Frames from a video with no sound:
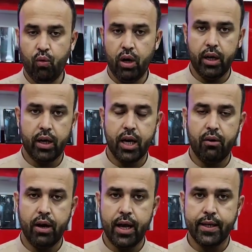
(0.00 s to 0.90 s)
वाई
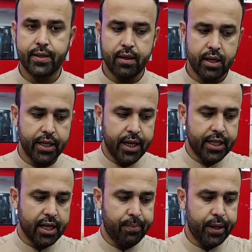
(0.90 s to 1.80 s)
इक्यावन एस थर्टी
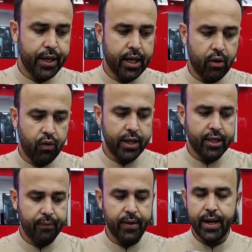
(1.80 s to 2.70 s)
एट का पड़ेगा वाई
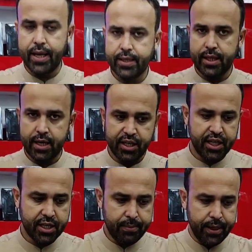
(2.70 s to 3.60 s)
तिरपन एस
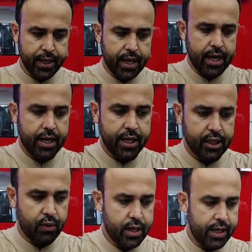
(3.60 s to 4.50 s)
थर्टी एट का पड़ेगा आठ
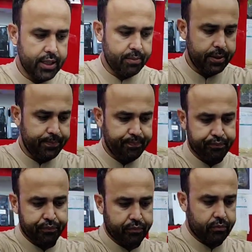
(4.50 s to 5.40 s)
एक सौ अट्ठाईस में
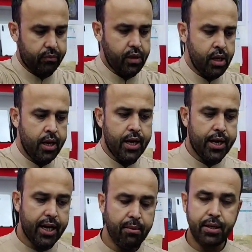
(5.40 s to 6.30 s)

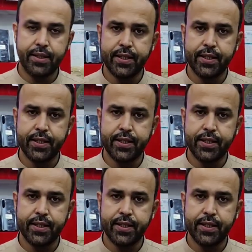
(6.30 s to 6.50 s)
रियलमी